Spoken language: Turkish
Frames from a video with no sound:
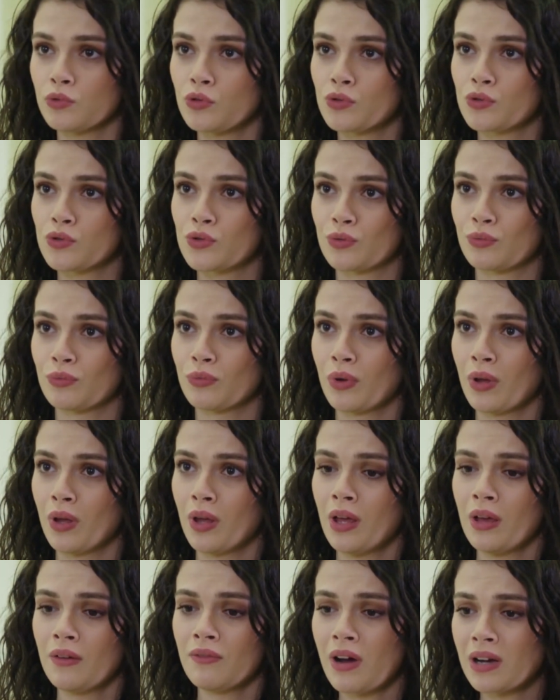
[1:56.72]
Gülsüm.
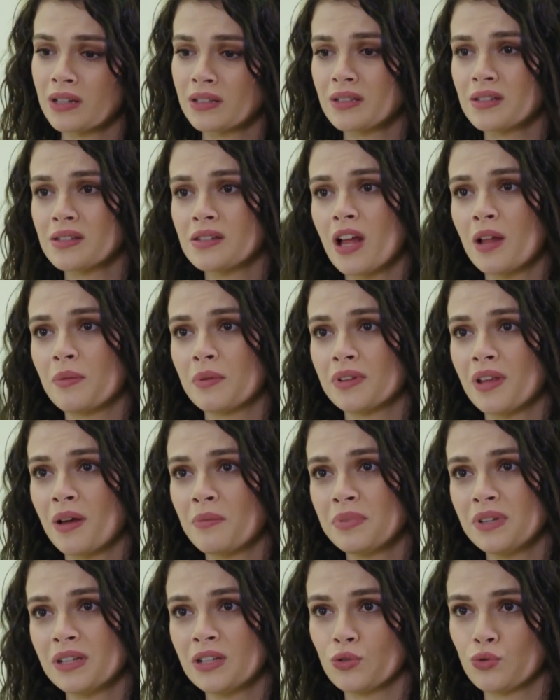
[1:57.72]
Vaktinizi
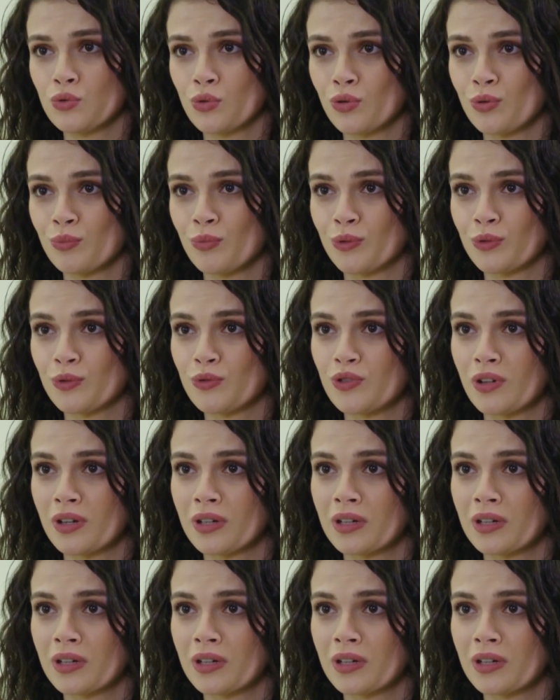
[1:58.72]
almadan bir iki sorum olacak.